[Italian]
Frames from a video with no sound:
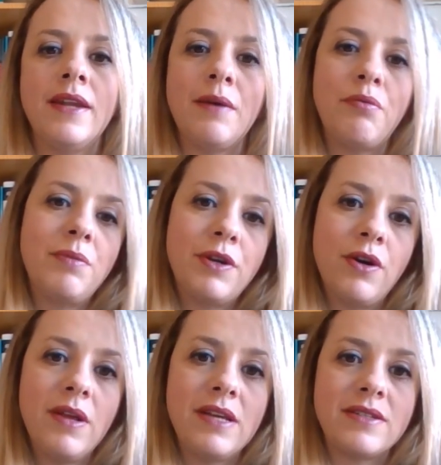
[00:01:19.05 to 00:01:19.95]
Napoli
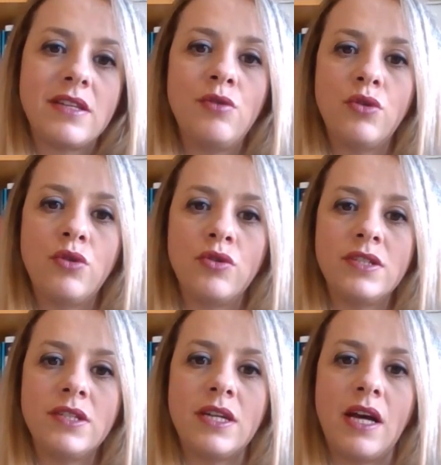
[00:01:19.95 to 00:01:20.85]
però è stata a lungo
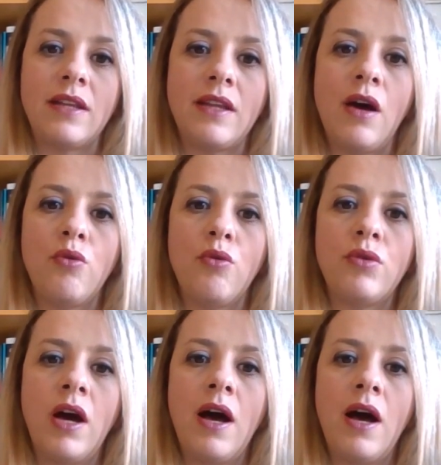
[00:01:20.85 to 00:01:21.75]
considerata
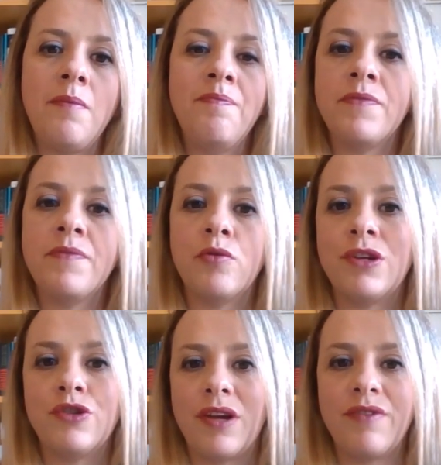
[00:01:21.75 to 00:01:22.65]
una,
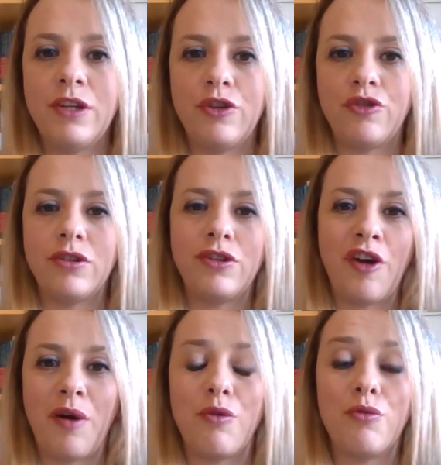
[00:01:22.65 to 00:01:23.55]
un'isola felice,
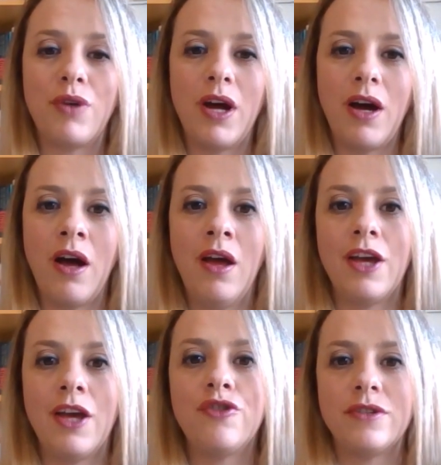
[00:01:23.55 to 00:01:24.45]
diciamo, una
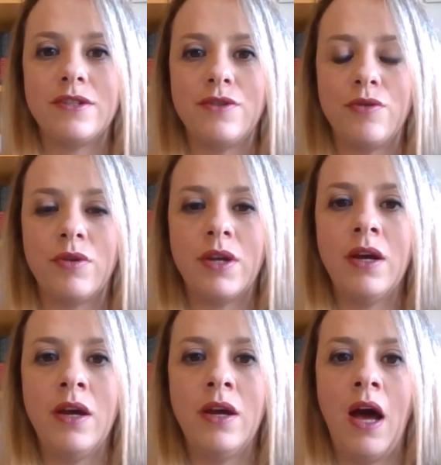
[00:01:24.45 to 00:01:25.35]

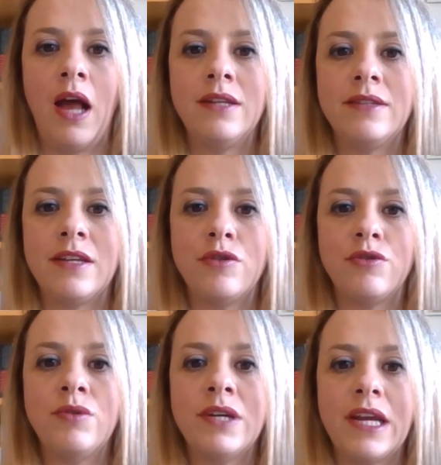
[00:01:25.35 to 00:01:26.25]
eccezione all'interno
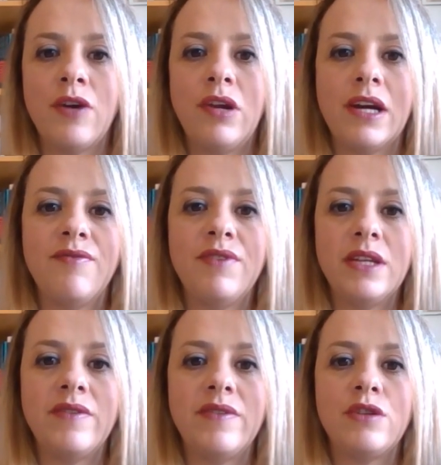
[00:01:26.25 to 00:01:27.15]
di una regola che
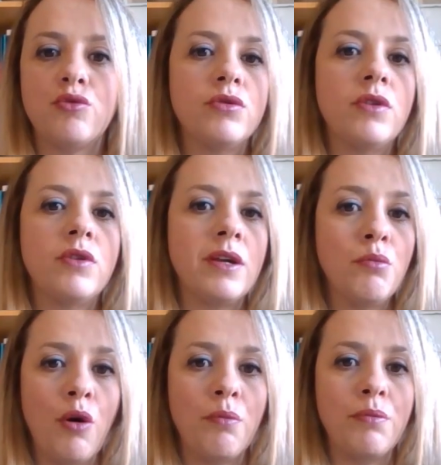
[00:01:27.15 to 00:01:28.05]
vedeva il sud
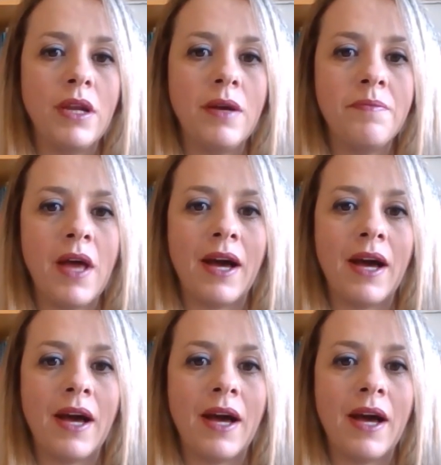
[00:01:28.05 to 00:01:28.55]
immobile,